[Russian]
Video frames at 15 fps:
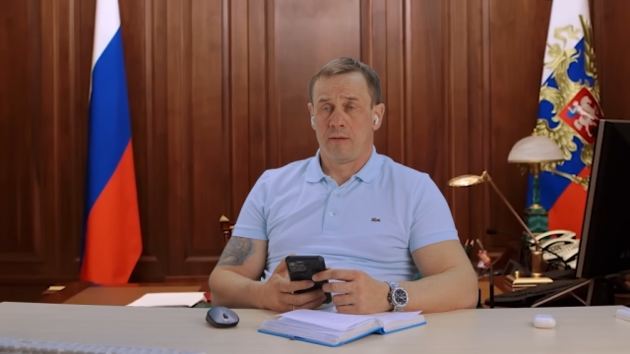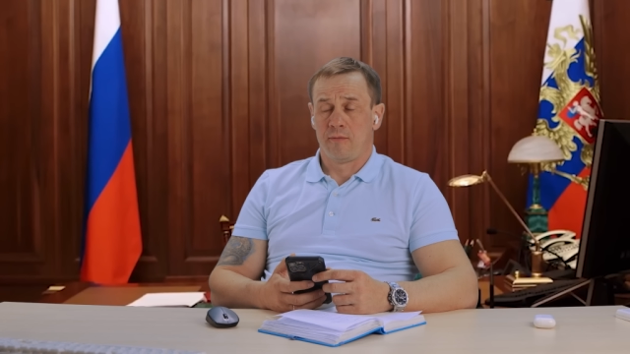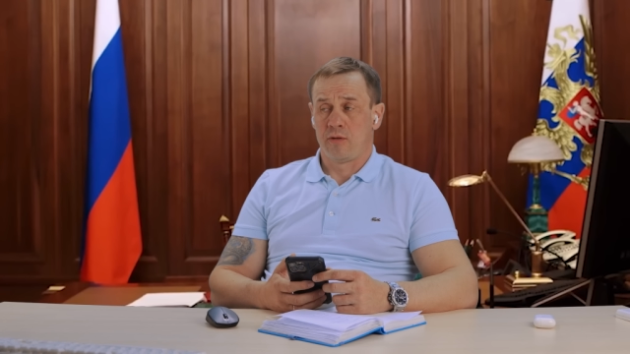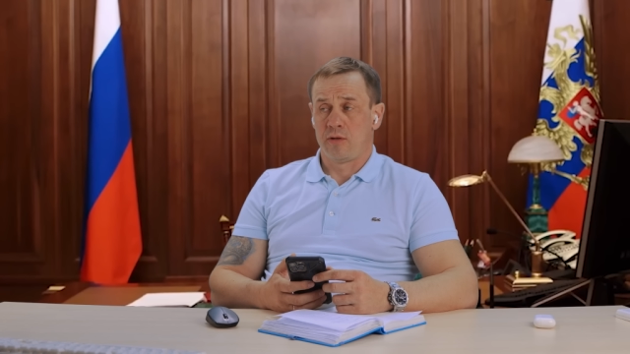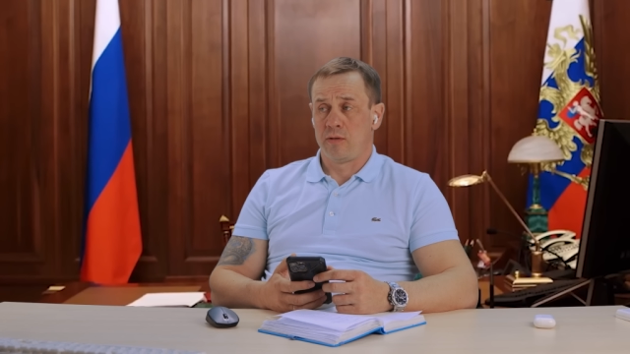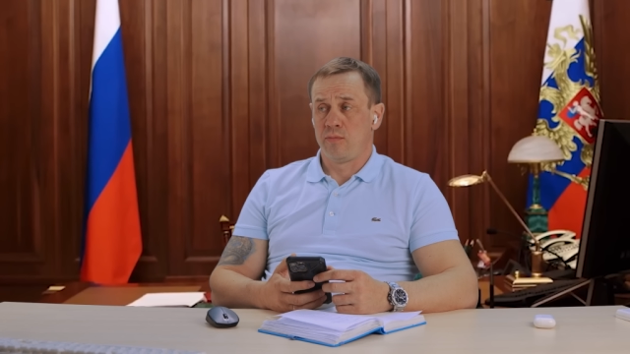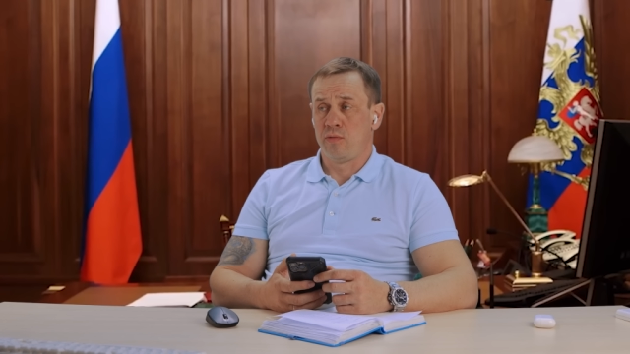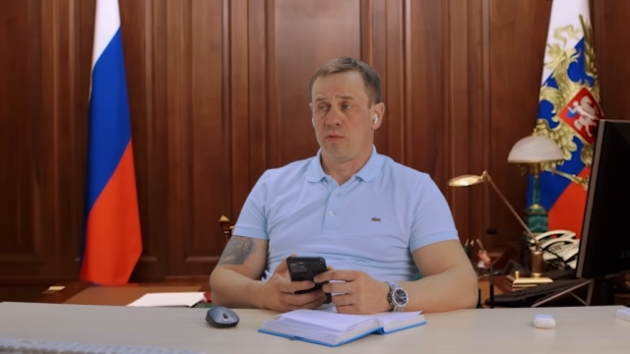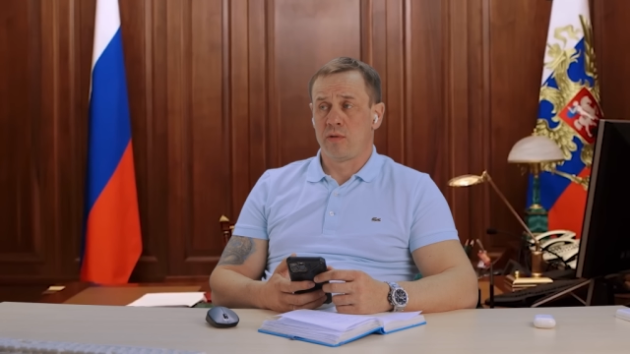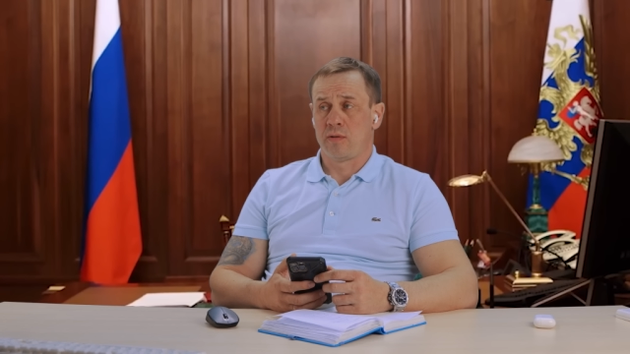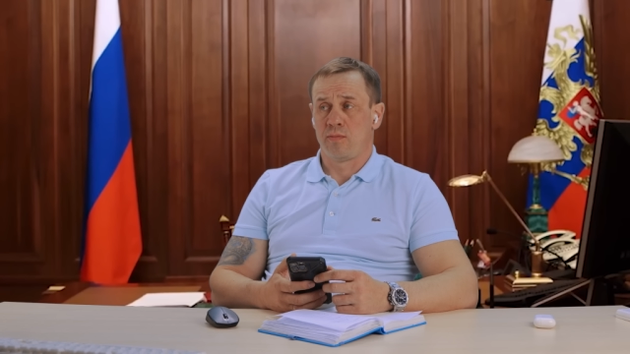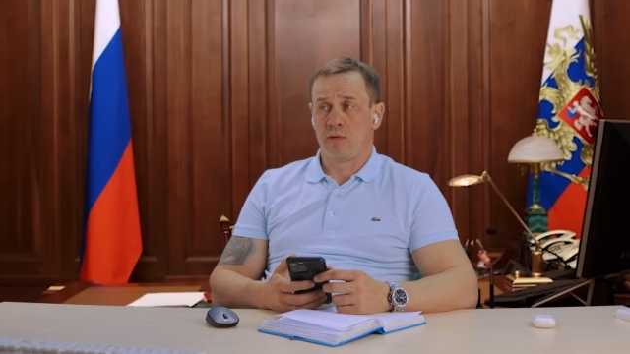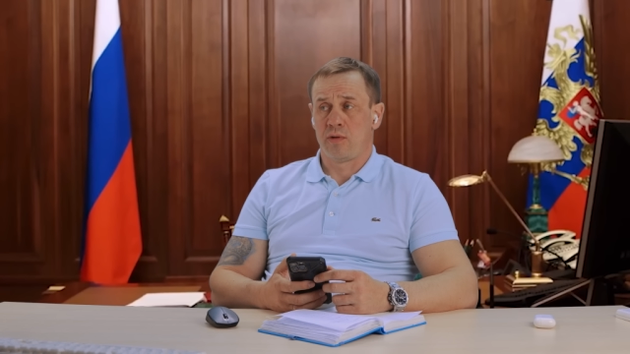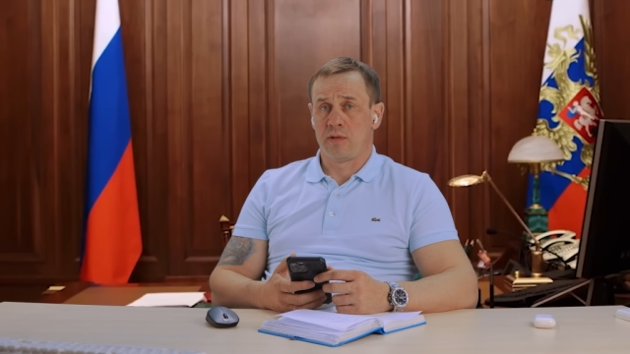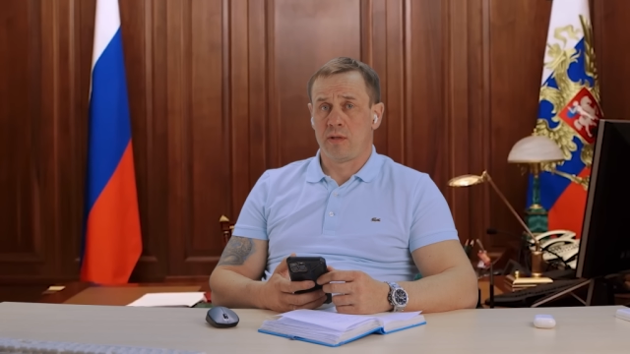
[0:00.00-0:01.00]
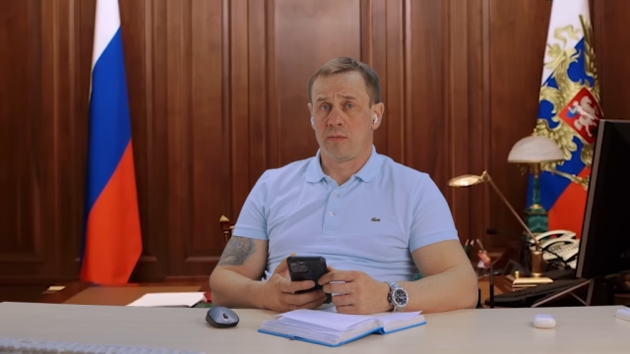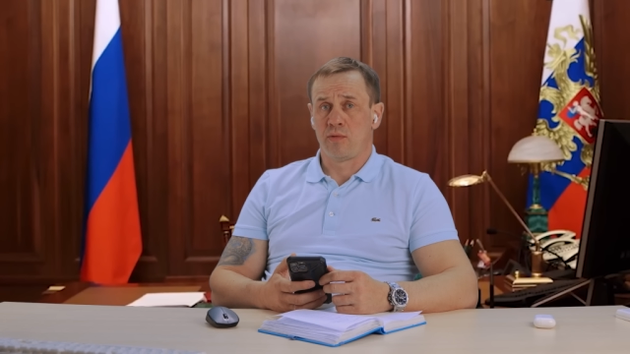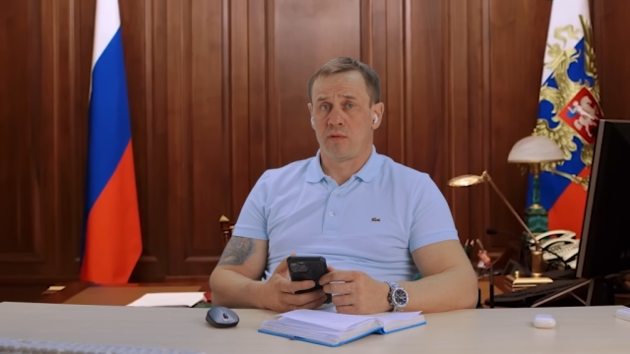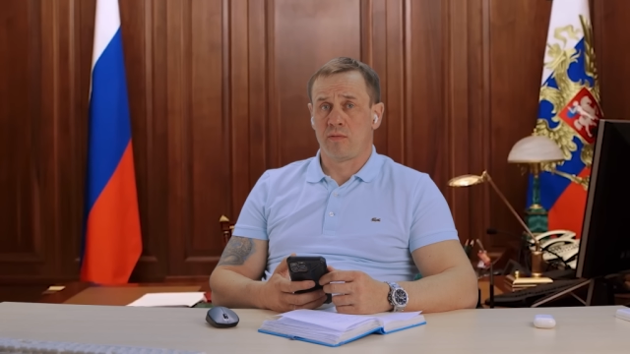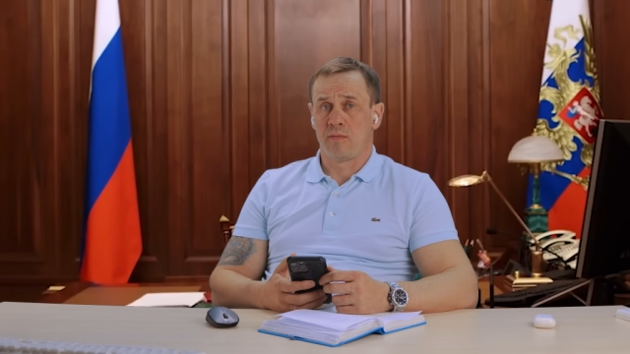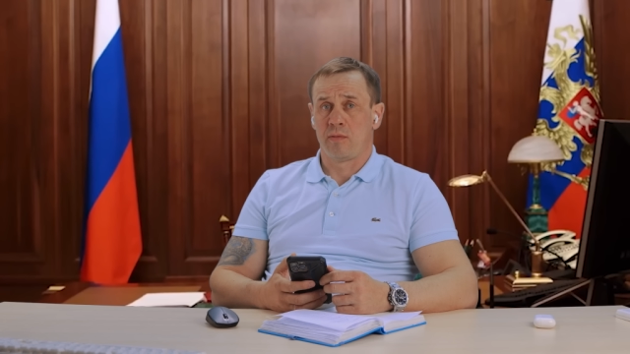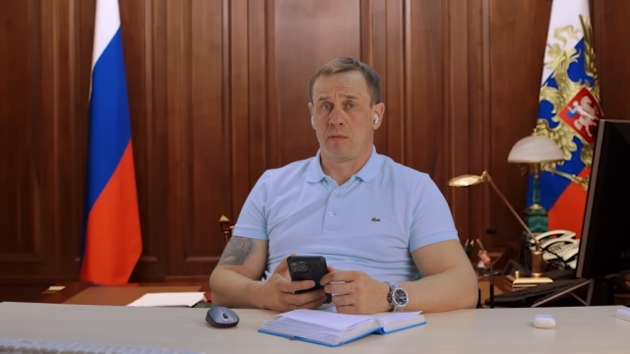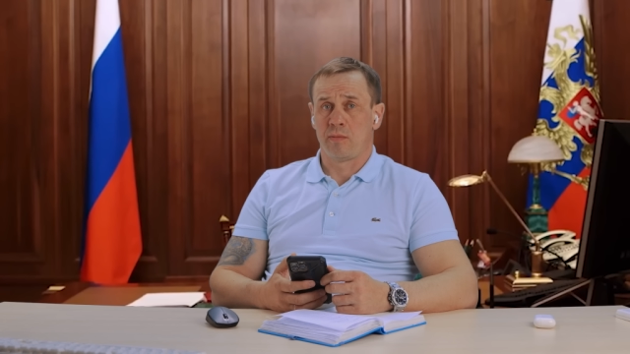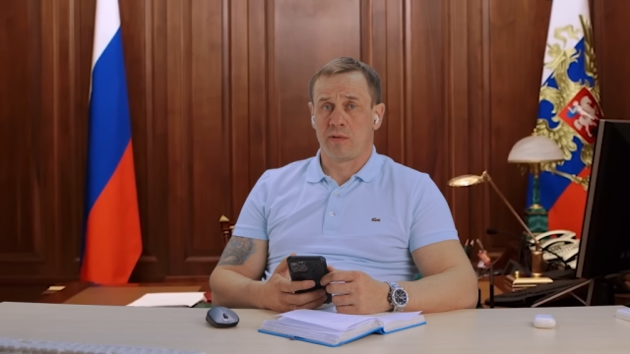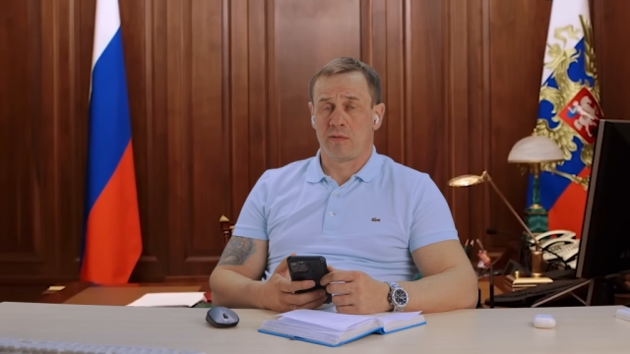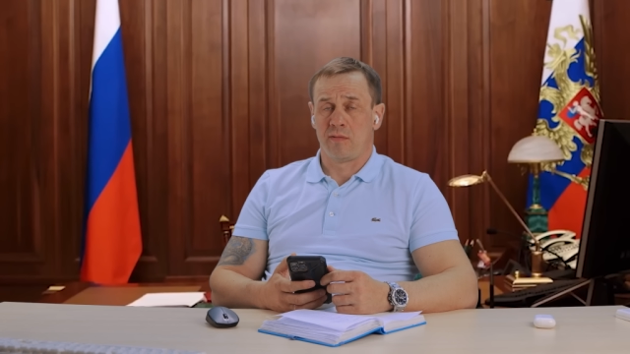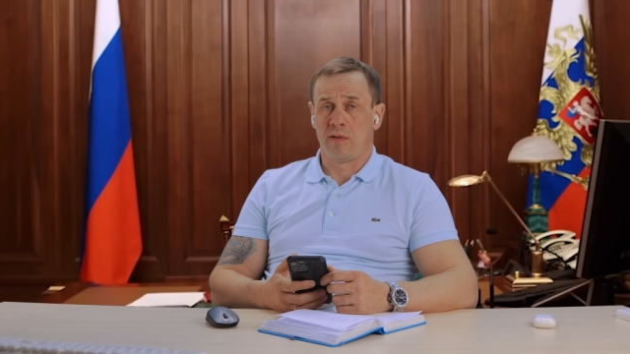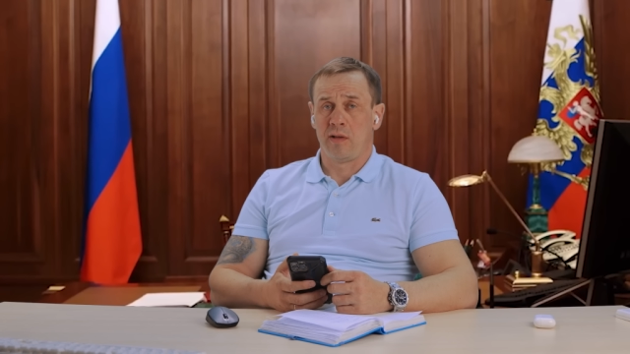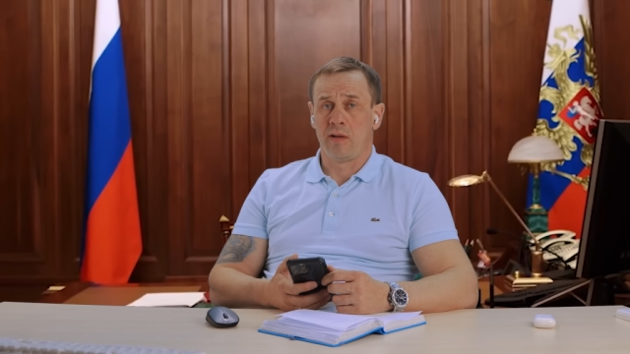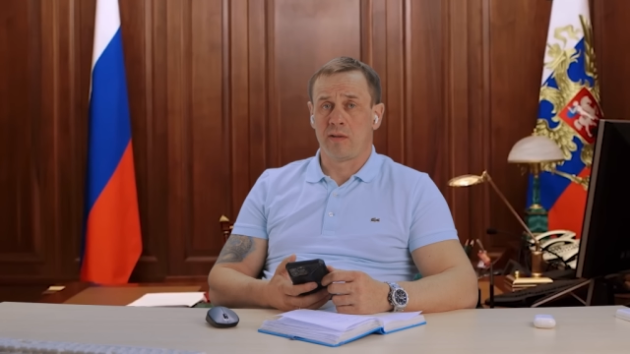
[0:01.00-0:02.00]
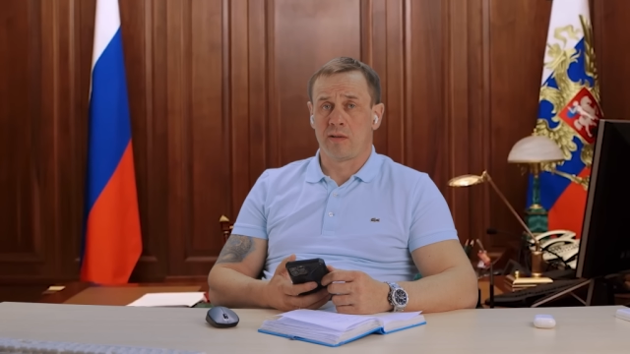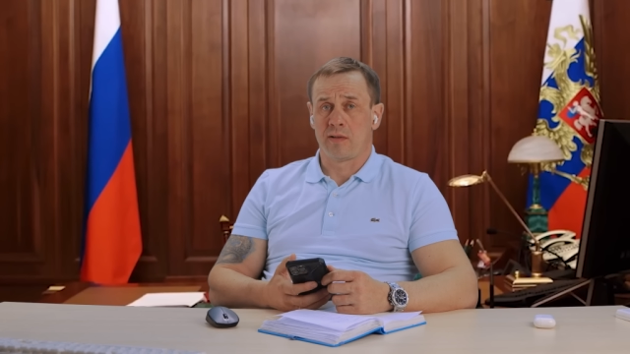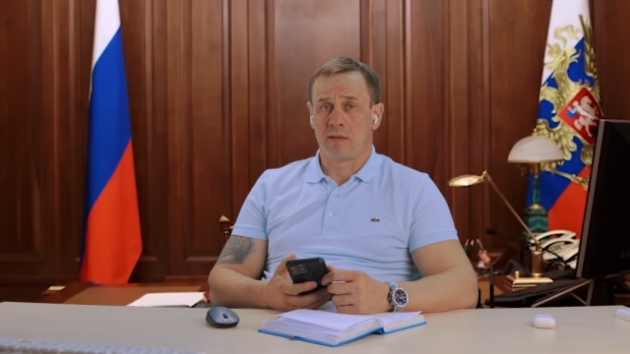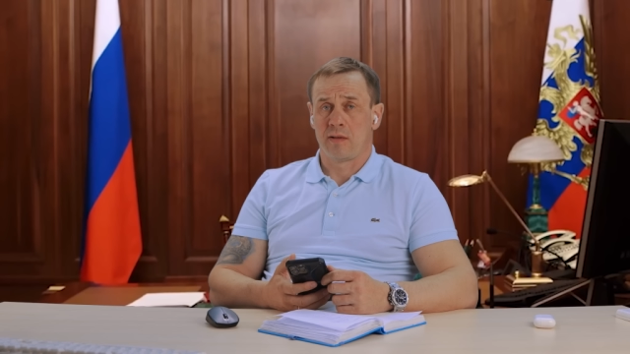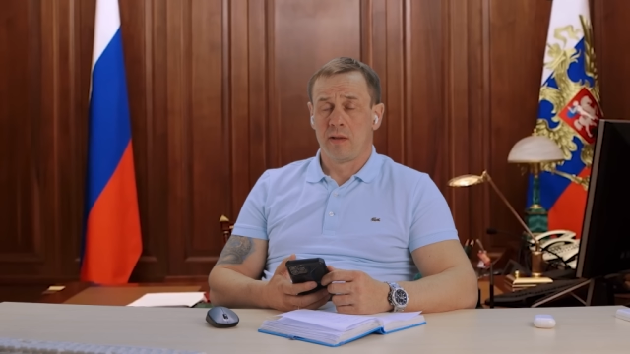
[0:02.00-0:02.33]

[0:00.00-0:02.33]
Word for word: Вы же не будете спорить с тем, что вы мне позвонили,